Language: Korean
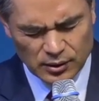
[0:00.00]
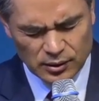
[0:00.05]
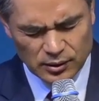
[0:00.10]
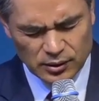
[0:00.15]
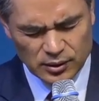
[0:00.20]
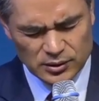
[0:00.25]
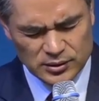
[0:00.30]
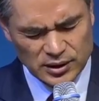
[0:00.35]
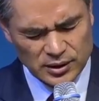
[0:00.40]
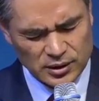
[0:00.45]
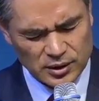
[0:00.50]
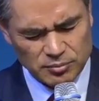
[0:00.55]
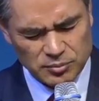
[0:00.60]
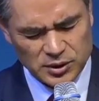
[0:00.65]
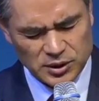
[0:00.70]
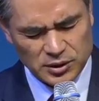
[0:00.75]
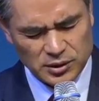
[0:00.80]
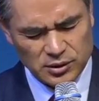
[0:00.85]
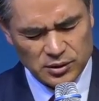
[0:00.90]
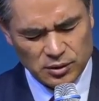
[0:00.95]

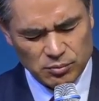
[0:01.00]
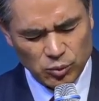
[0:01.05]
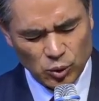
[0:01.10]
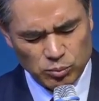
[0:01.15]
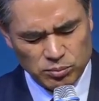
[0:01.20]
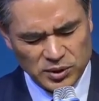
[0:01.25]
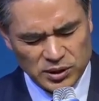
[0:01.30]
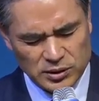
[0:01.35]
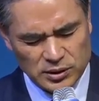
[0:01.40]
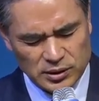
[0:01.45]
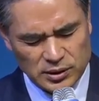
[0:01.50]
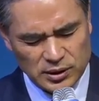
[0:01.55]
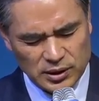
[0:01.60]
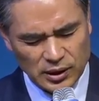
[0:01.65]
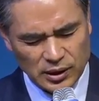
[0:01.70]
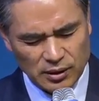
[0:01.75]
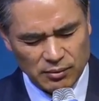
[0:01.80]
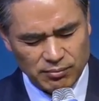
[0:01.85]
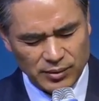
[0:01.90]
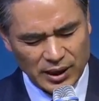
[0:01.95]
사람들이 이걸 못
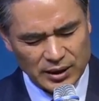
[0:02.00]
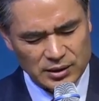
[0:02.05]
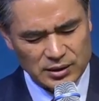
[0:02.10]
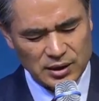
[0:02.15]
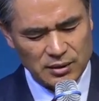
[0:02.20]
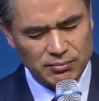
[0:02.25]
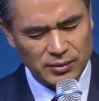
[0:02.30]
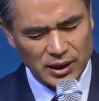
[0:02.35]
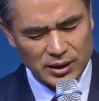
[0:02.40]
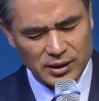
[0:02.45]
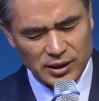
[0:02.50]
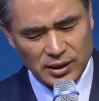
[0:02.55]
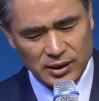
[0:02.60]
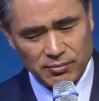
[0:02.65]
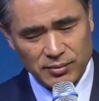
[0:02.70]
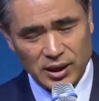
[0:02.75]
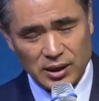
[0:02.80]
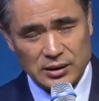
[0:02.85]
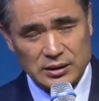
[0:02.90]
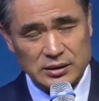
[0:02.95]
믿으니까 마르다 마리아
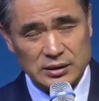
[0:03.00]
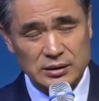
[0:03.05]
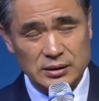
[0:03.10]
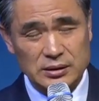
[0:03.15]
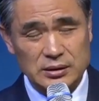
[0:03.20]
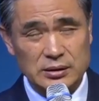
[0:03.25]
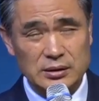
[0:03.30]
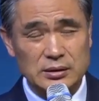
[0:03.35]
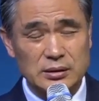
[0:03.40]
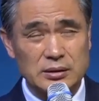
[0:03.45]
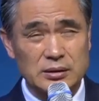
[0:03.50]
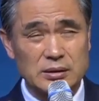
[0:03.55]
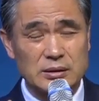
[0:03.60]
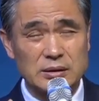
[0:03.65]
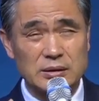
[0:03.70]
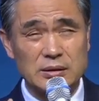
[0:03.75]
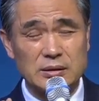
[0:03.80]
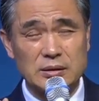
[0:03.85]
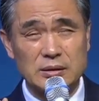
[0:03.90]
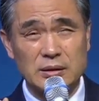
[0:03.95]
마크 그,
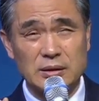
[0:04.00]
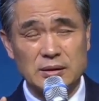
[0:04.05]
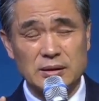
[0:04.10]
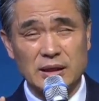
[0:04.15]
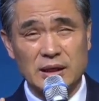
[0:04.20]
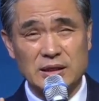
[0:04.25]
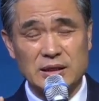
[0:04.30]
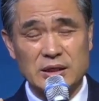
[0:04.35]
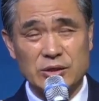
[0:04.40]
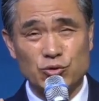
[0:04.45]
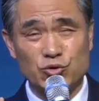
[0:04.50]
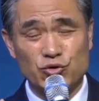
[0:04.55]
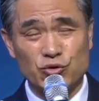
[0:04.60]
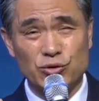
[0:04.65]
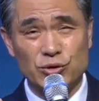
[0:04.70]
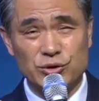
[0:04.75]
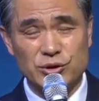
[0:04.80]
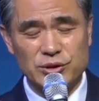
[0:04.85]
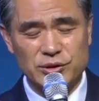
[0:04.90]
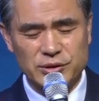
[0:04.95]
그 나사로
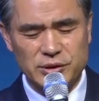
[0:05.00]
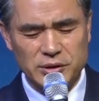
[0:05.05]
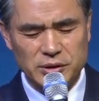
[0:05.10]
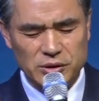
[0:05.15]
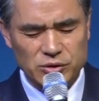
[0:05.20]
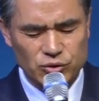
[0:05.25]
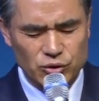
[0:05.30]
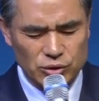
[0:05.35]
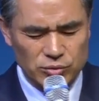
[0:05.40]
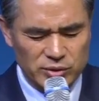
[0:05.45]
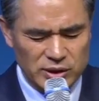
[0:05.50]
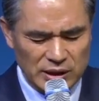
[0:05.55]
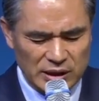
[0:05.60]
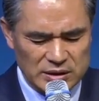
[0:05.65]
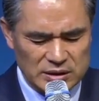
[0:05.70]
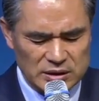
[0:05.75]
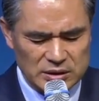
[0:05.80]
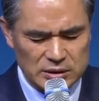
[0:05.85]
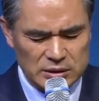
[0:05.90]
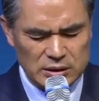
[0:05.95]
죽었을 때 예수님이
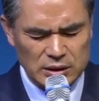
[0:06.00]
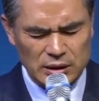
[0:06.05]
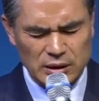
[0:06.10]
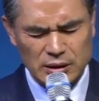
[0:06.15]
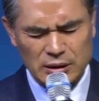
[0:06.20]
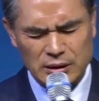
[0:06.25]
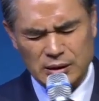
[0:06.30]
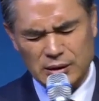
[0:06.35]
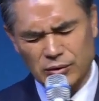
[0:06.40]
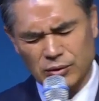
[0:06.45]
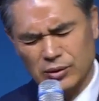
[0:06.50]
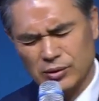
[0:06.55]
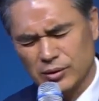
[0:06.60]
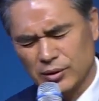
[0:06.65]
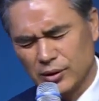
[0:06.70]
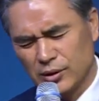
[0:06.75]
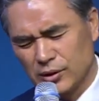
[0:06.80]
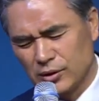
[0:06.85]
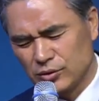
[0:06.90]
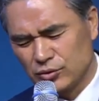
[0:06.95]
가시니까 어,
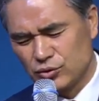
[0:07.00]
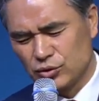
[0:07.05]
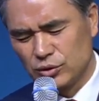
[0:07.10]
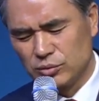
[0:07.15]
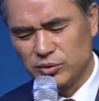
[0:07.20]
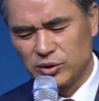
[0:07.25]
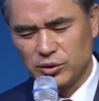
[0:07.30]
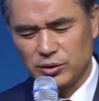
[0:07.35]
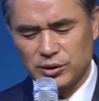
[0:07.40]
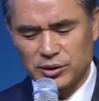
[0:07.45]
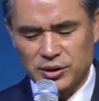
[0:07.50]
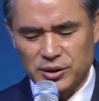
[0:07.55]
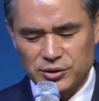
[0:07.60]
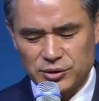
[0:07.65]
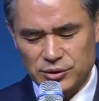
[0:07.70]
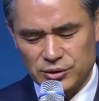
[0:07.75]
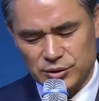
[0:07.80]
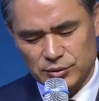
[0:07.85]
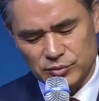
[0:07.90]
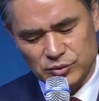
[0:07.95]
주님이 여기
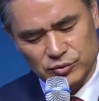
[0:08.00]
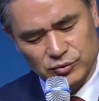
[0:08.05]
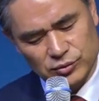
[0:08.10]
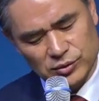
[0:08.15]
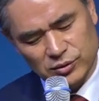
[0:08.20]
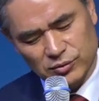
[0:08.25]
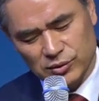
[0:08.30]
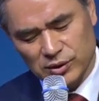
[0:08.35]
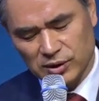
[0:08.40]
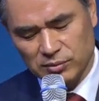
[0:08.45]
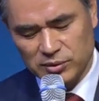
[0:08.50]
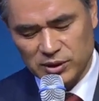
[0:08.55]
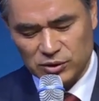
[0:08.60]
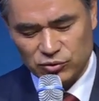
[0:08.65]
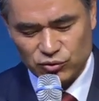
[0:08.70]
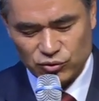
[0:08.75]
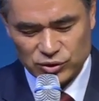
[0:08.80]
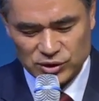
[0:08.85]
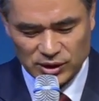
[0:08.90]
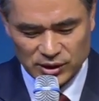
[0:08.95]
계셨으면 우리 오라비가
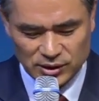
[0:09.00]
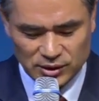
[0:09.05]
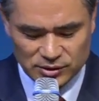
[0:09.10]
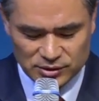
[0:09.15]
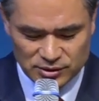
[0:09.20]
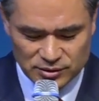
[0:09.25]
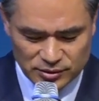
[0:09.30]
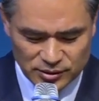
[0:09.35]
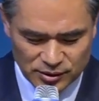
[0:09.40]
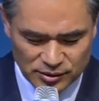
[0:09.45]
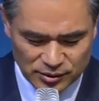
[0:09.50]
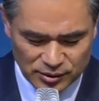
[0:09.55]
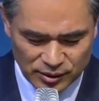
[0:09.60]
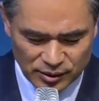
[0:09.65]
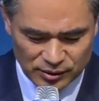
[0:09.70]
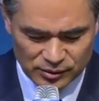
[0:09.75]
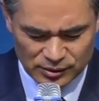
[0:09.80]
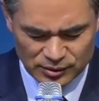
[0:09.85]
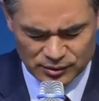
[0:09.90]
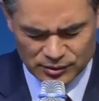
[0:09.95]
죽지 않았을 텐데
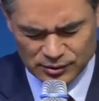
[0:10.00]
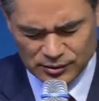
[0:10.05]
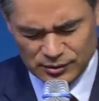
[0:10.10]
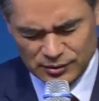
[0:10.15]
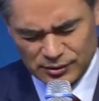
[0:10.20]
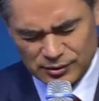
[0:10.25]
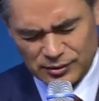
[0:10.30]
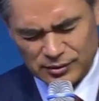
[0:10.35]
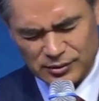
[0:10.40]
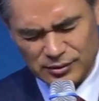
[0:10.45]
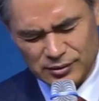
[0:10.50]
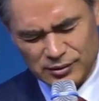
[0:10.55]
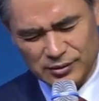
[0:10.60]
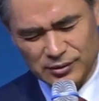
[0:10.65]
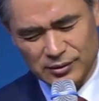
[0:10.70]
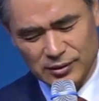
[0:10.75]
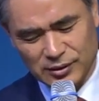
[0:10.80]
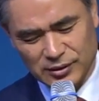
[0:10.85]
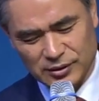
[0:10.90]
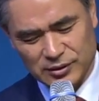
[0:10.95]
어, 어, 어.
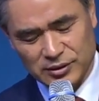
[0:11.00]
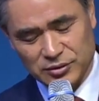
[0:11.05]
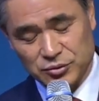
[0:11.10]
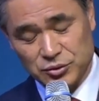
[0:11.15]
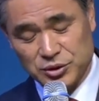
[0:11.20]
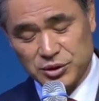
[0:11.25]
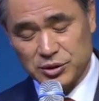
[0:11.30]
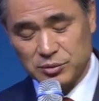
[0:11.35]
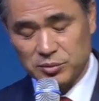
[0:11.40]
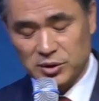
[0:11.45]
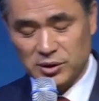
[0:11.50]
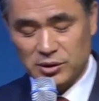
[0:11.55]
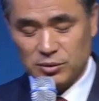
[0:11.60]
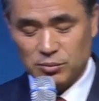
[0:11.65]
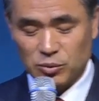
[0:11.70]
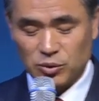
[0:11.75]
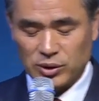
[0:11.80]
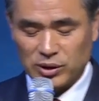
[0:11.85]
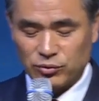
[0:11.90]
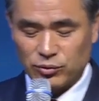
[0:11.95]
그래도 지금이라도
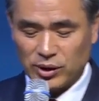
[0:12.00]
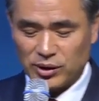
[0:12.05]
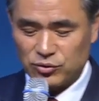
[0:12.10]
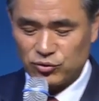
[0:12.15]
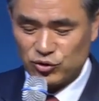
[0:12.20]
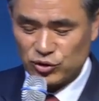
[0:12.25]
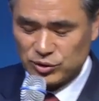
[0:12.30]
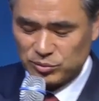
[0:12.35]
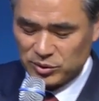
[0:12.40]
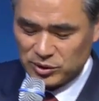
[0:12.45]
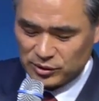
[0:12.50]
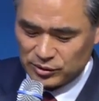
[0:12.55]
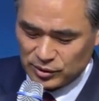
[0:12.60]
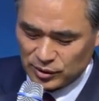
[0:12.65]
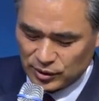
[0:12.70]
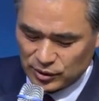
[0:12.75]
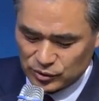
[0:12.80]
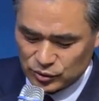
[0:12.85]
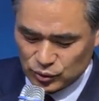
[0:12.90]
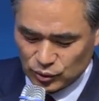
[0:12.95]
뭐라도 해주시면
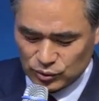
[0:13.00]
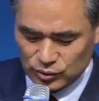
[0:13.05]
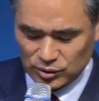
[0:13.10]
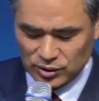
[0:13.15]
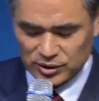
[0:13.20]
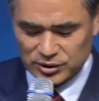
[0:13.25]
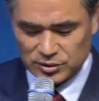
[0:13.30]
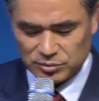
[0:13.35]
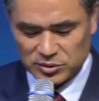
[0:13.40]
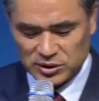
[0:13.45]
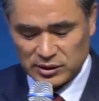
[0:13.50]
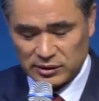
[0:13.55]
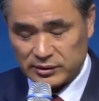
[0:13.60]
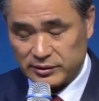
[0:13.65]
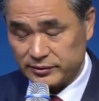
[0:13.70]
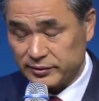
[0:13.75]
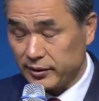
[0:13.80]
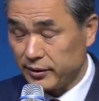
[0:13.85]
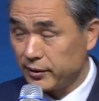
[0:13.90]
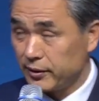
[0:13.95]
좋을 것 같습니다. 그럴
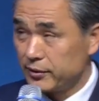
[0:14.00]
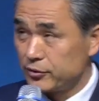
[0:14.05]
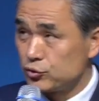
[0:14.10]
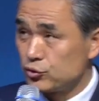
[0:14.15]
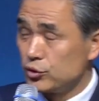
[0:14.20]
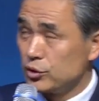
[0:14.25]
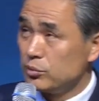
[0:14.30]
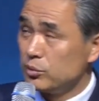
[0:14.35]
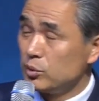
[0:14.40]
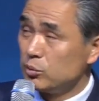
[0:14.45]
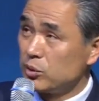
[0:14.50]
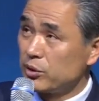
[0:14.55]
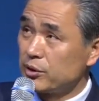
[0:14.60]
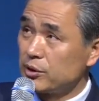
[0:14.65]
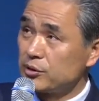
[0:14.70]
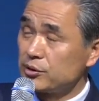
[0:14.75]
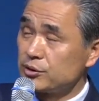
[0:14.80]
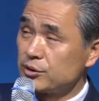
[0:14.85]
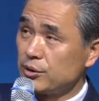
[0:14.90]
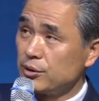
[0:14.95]
때 주님이 뭐라
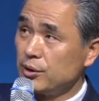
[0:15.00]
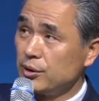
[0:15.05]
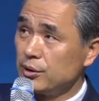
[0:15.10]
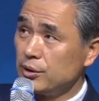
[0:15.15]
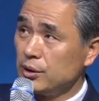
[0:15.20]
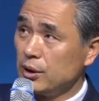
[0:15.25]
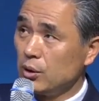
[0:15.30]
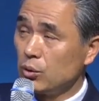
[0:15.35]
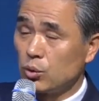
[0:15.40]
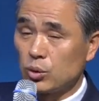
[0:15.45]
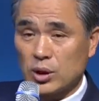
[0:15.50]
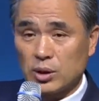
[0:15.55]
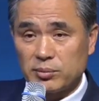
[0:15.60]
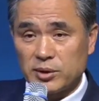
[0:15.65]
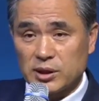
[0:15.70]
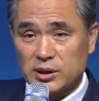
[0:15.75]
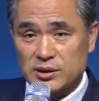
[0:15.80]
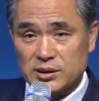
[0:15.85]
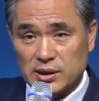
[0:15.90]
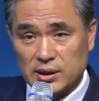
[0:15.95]
그러셔요? 네
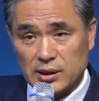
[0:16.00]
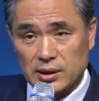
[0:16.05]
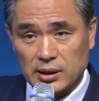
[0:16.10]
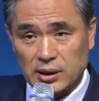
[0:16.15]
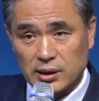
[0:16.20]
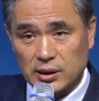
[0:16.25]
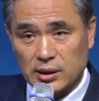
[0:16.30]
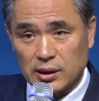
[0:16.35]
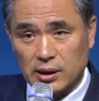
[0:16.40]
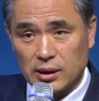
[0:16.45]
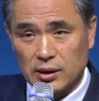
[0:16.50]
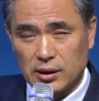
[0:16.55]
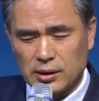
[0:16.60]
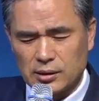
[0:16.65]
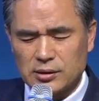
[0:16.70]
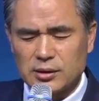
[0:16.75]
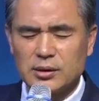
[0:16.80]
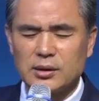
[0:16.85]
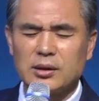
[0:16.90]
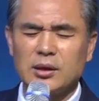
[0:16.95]
오라비가 살아나리라.
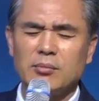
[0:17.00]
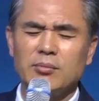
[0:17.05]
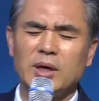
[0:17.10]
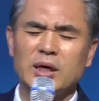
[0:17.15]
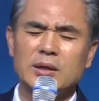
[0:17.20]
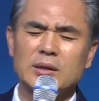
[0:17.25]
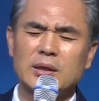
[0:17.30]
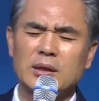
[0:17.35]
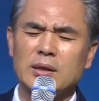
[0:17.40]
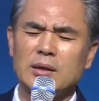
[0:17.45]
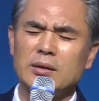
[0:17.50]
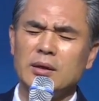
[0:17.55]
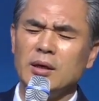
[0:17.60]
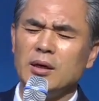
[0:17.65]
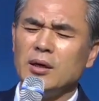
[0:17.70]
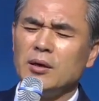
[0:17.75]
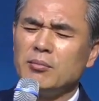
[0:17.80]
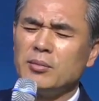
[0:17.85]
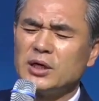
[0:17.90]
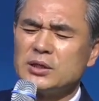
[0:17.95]
그러니까 마르다가
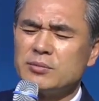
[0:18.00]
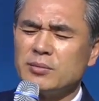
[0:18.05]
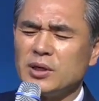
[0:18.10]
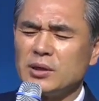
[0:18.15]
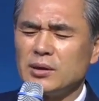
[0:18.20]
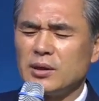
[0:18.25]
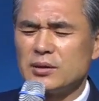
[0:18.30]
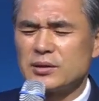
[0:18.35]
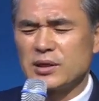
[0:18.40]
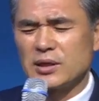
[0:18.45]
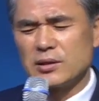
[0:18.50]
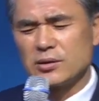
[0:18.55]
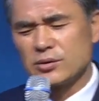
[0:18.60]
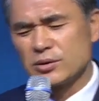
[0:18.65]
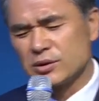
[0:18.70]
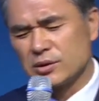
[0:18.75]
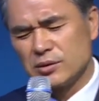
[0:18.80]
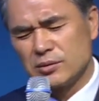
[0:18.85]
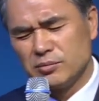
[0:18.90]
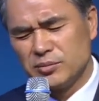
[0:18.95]
예 마지막 날 살
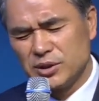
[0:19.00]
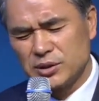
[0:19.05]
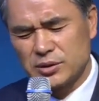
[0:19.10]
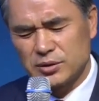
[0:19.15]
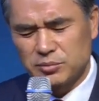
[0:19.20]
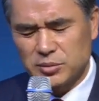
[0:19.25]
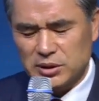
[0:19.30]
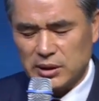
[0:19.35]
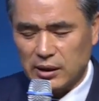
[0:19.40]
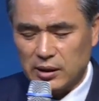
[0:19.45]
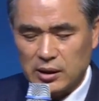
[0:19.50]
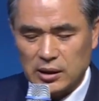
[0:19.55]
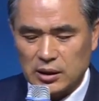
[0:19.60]
것을 믿습니다.